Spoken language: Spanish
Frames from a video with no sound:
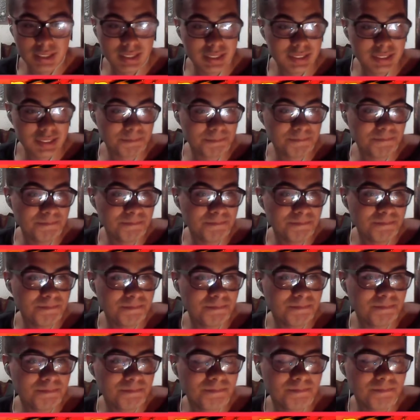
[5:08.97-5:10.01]

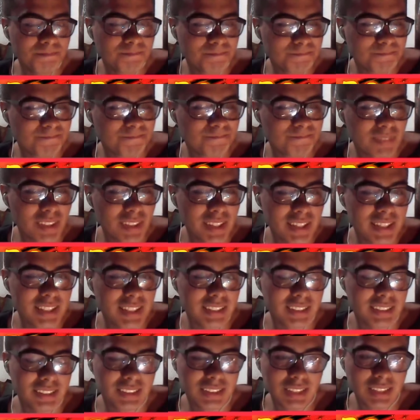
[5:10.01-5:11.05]
Mmm...
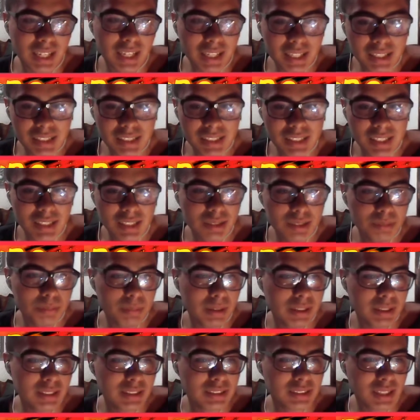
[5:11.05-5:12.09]
Está genial,
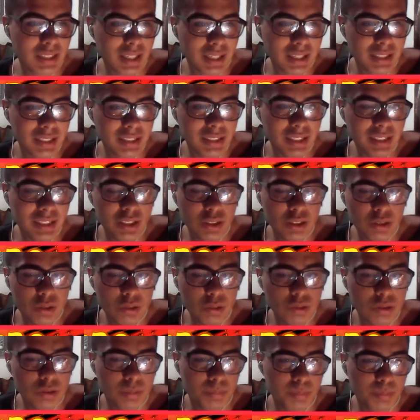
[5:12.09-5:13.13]
¿vale? Está genial.
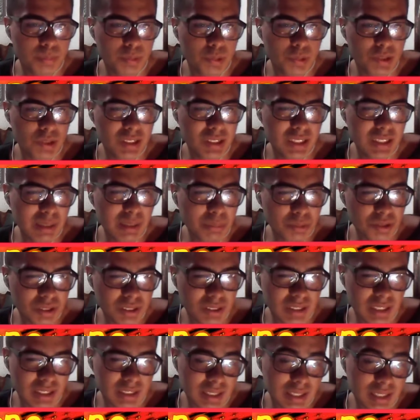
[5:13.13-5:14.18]
Incluso podríamos
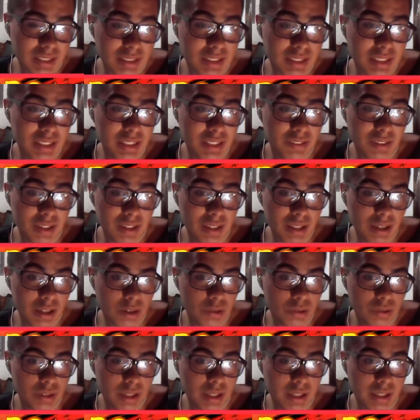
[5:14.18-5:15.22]
tratar de llevarla
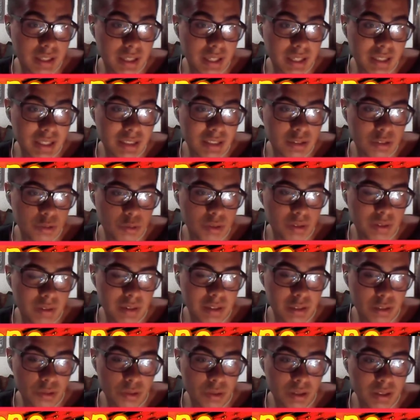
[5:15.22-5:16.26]
con la Kale nueva
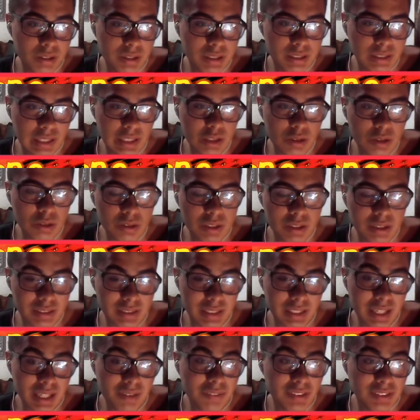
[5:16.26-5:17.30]
roja que salió, que
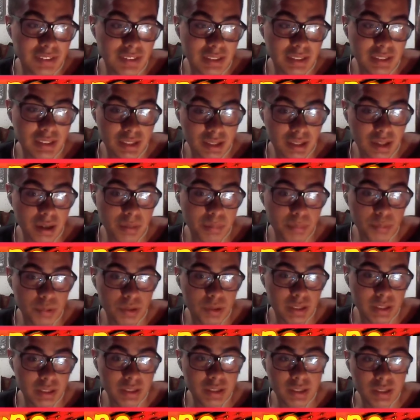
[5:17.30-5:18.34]
sería bastante clave
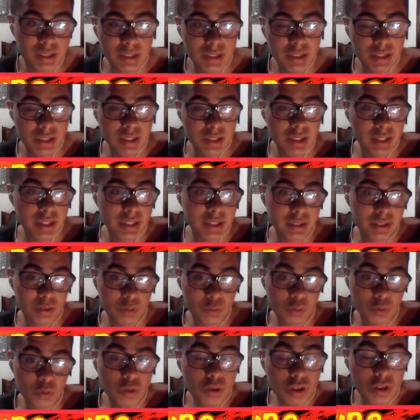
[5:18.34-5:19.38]
porque
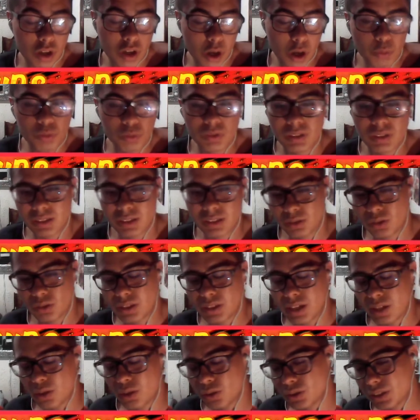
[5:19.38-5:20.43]
un counter,
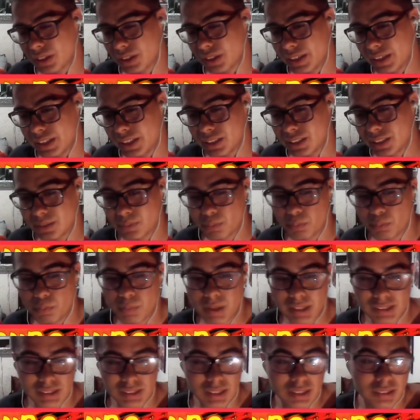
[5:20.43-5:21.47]
otra cosa que es
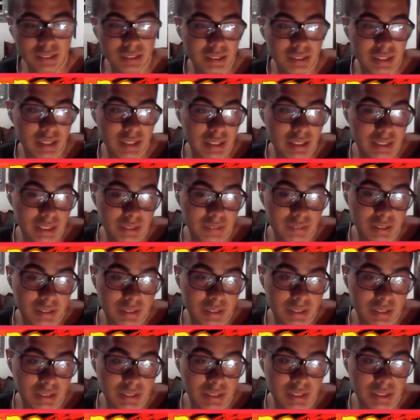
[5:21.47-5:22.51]
bastante negativa
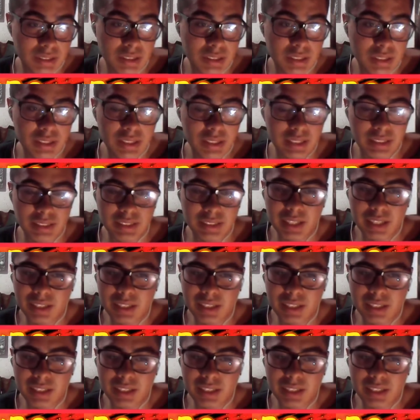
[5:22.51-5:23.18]
de este Jiren, es que